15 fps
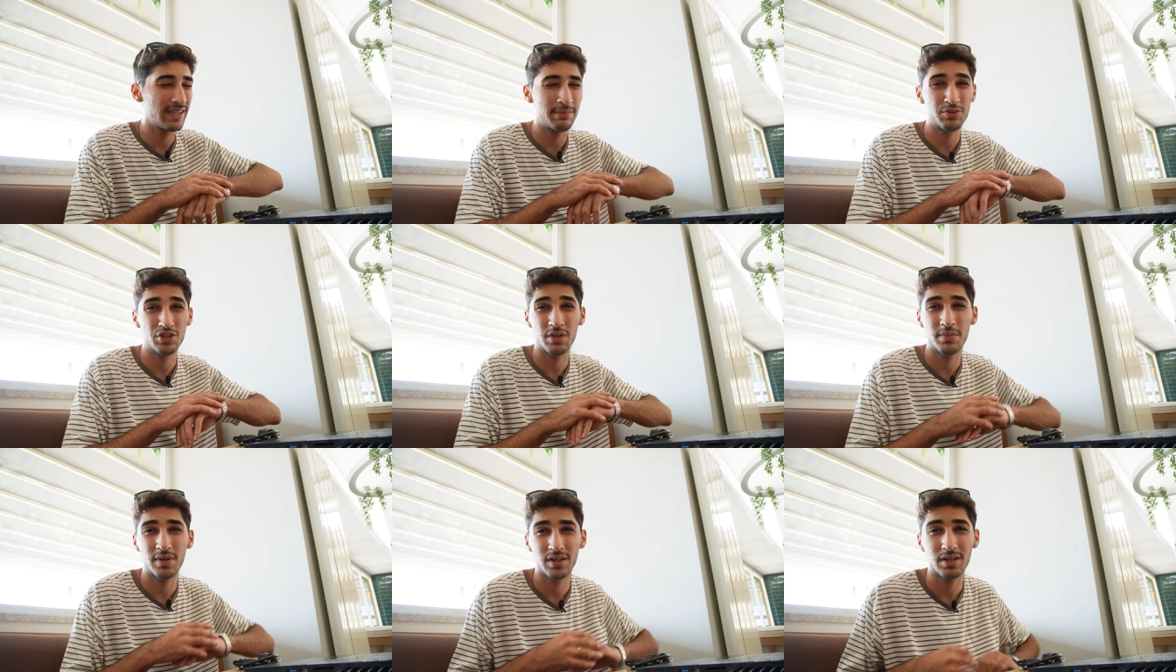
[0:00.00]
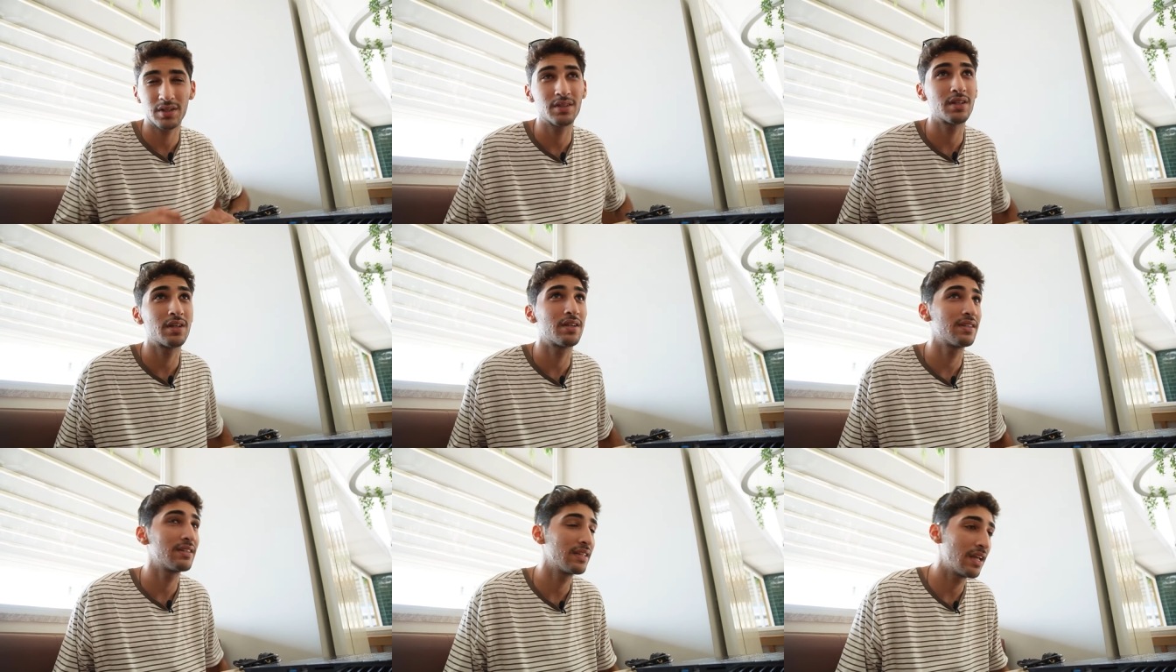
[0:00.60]
Yapacağım
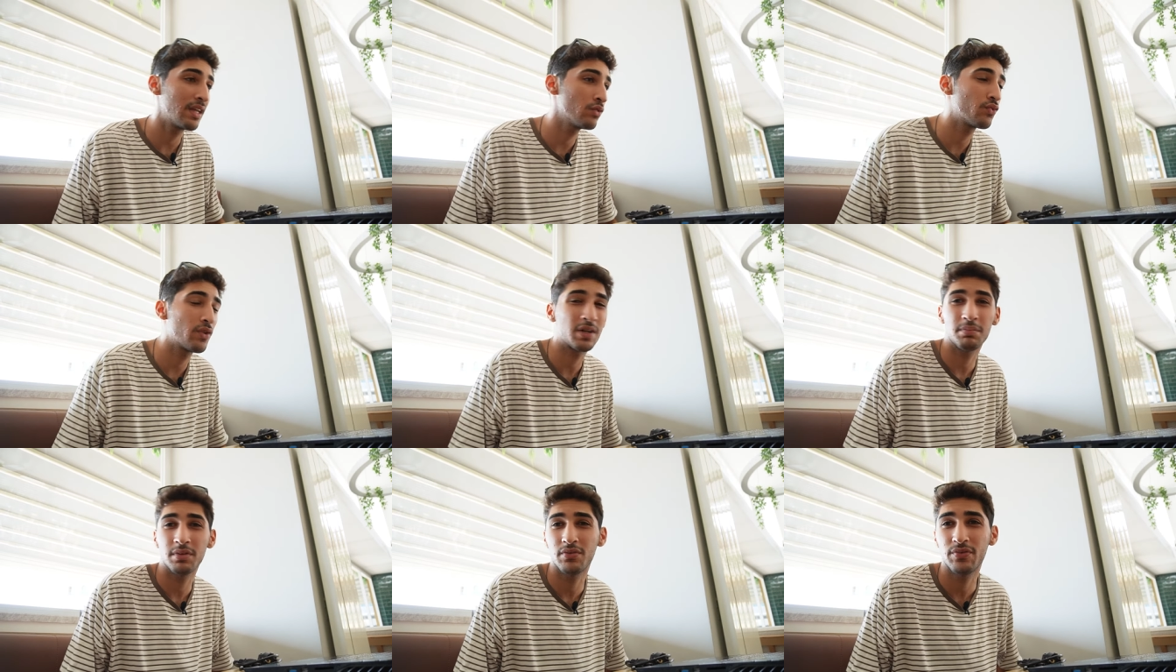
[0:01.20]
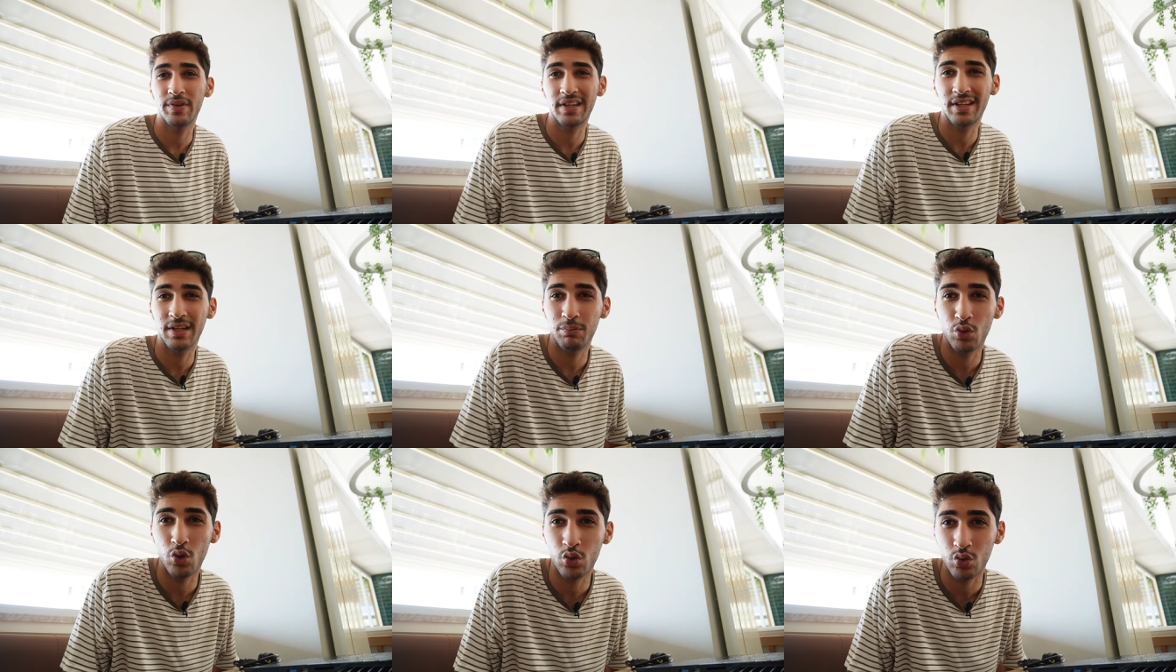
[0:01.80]
hakkında en ufak bir
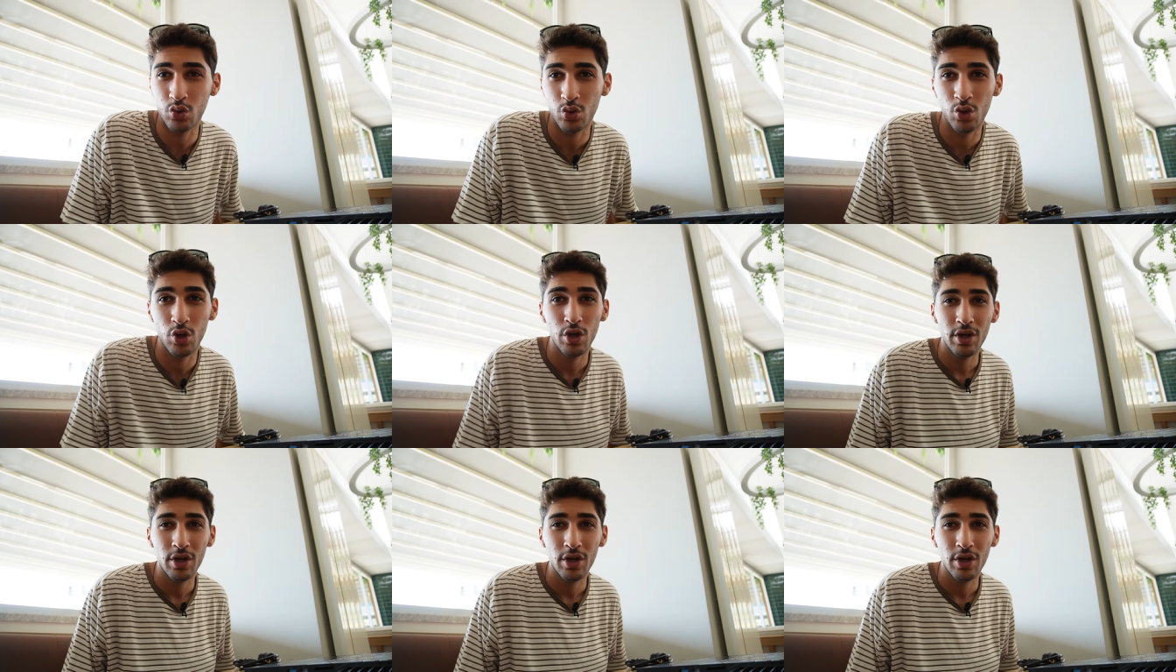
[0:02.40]
fikrim yoktu.